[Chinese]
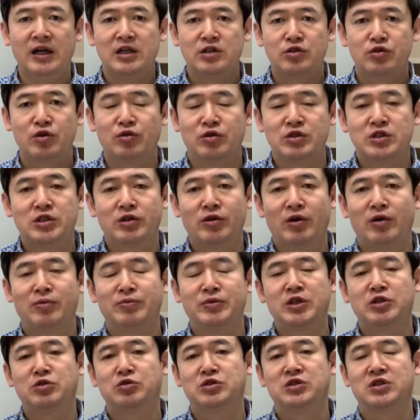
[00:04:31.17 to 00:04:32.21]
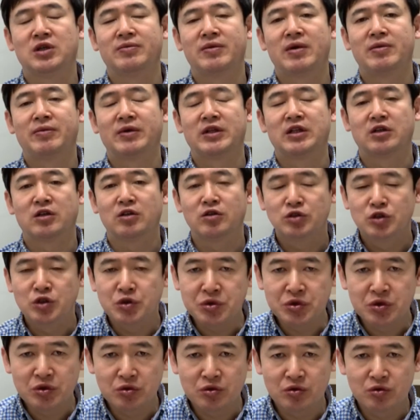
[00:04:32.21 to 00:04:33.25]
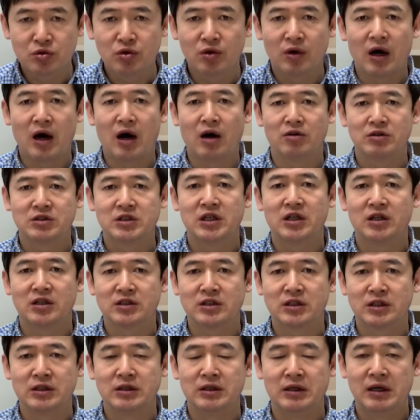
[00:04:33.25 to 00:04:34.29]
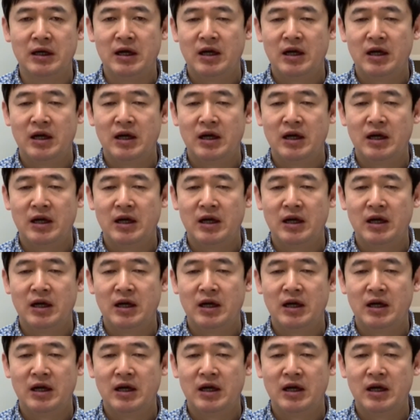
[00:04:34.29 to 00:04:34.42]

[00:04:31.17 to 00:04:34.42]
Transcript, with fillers: 所以我希望我们弟兄姐妹们能够继续做好这样的。